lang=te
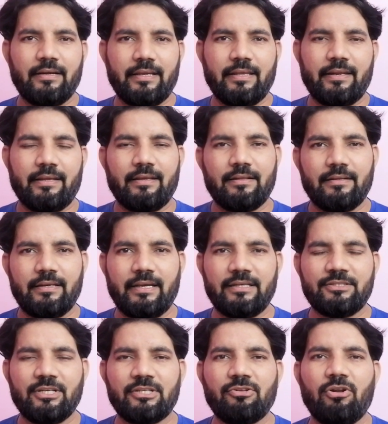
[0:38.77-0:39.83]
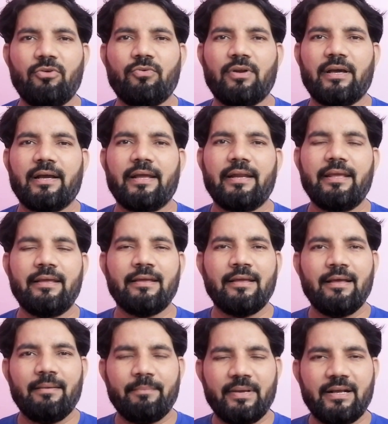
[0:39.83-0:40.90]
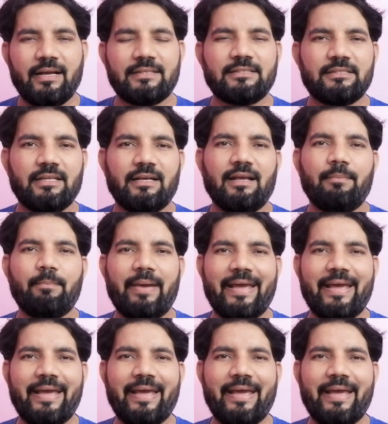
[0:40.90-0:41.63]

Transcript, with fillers: డిగ్రీ ఏ స్టేజ్లో ఉన్నా కానీ మీకు ఖచ్చితంగా